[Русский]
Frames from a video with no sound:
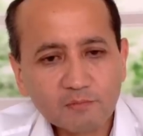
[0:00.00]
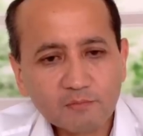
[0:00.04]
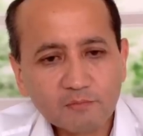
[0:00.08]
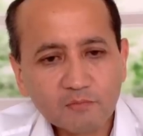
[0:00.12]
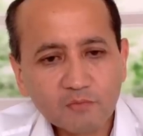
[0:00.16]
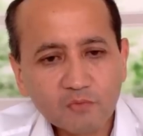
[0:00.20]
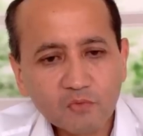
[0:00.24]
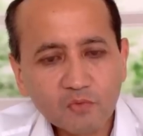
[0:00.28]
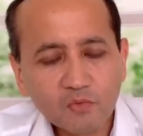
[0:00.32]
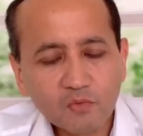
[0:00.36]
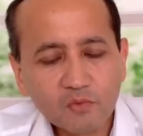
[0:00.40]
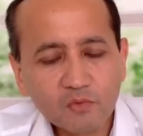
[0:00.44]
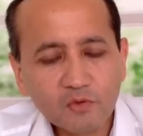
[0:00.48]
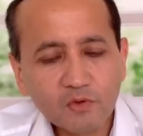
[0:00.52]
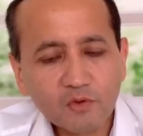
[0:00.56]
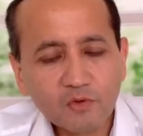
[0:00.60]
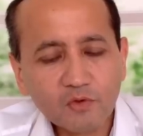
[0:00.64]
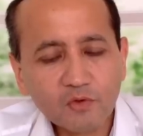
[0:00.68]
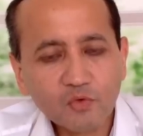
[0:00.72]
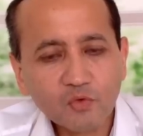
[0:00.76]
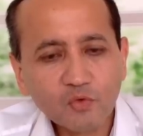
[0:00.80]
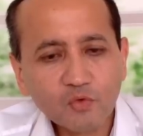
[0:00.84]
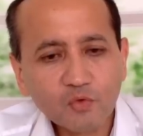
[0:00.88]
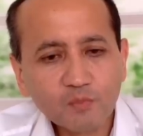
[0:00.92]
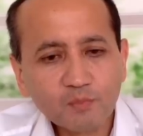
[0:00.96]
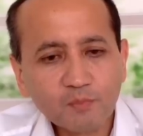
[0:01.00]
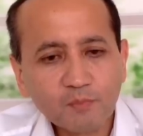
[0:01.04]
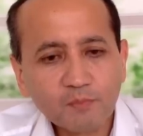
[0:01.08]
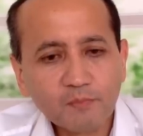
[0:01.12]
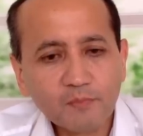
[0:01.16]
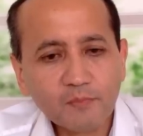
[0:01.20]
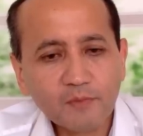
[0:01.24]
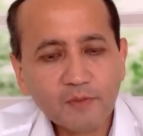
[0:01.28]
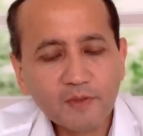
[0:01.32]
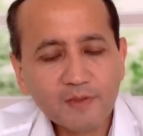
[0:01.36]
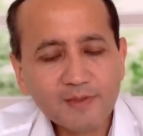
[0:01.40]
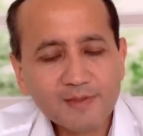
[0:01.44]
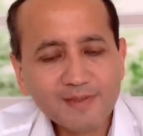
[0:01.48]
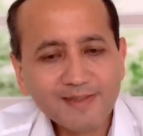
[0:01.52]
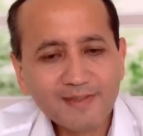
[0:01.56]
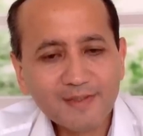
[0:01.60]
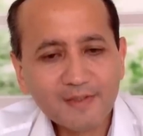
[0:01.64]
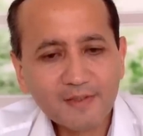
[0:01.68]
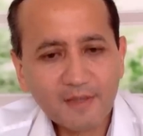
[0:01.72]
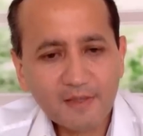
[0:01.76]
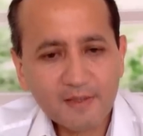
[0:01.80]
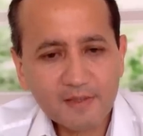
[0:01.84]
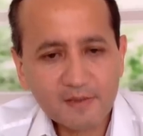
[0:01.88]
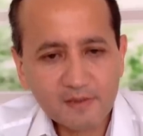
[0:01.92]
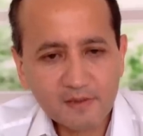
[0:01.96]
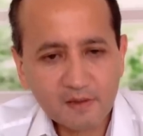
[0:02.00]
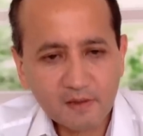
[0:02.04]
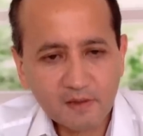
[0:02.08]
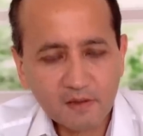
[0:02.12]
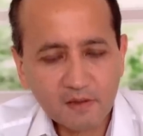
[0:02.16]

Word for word: ну, идут разногласия.